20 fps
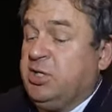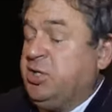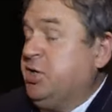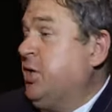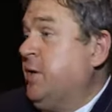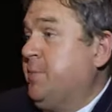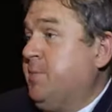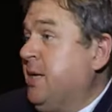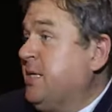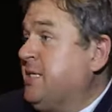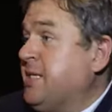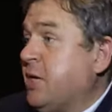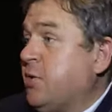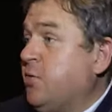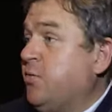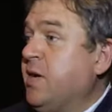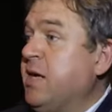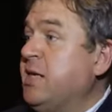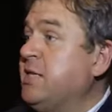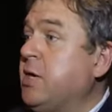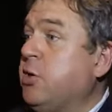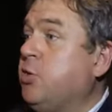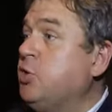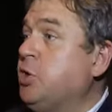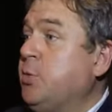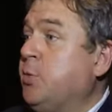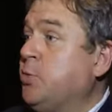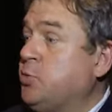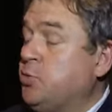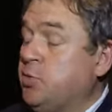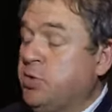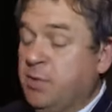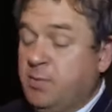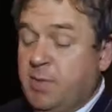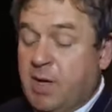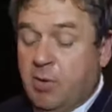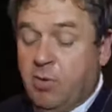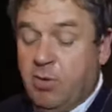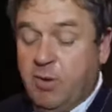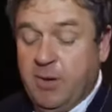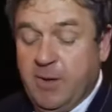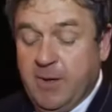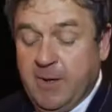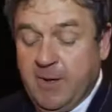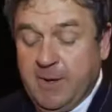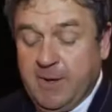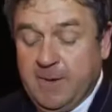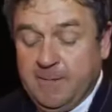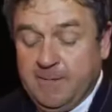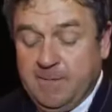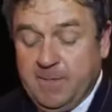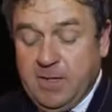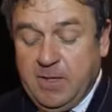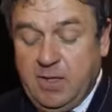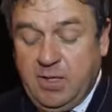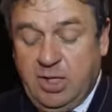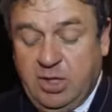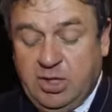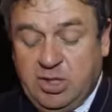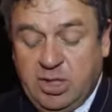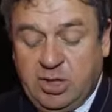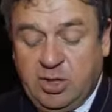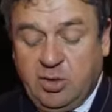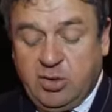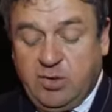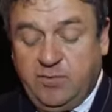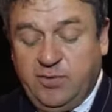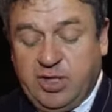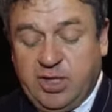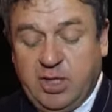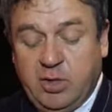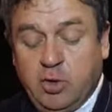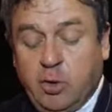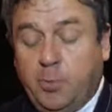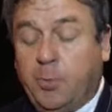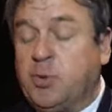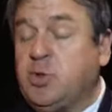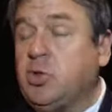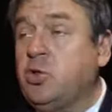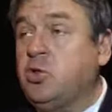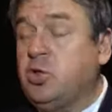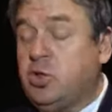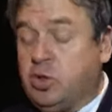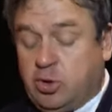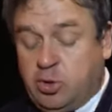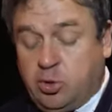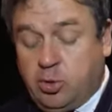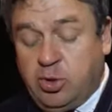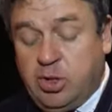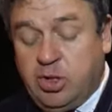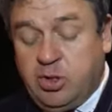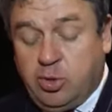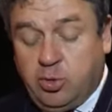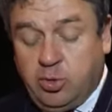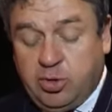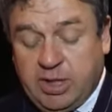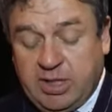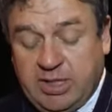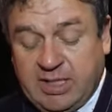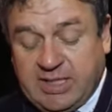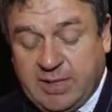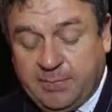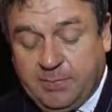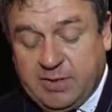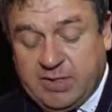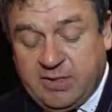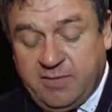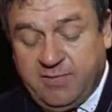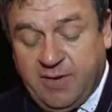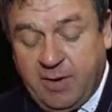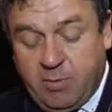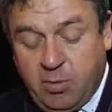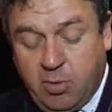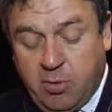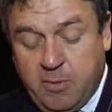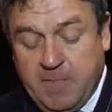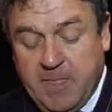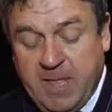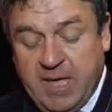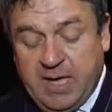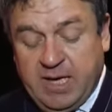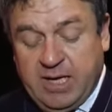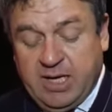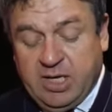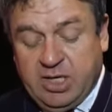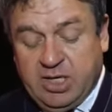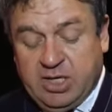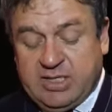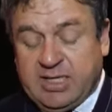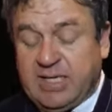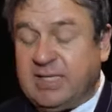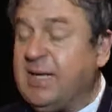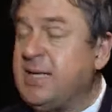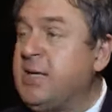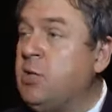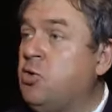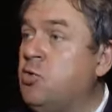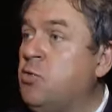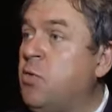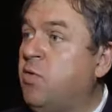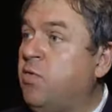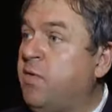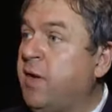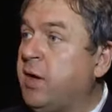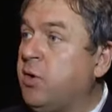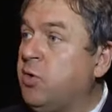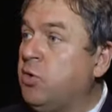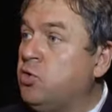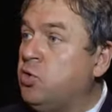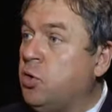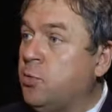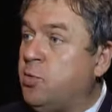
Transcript: dzisiaj plecaków, tego się po prostu nie miało. I dzieci oczywiście, to po co tu, tu, się nie zapisywało y, zadania domowego. To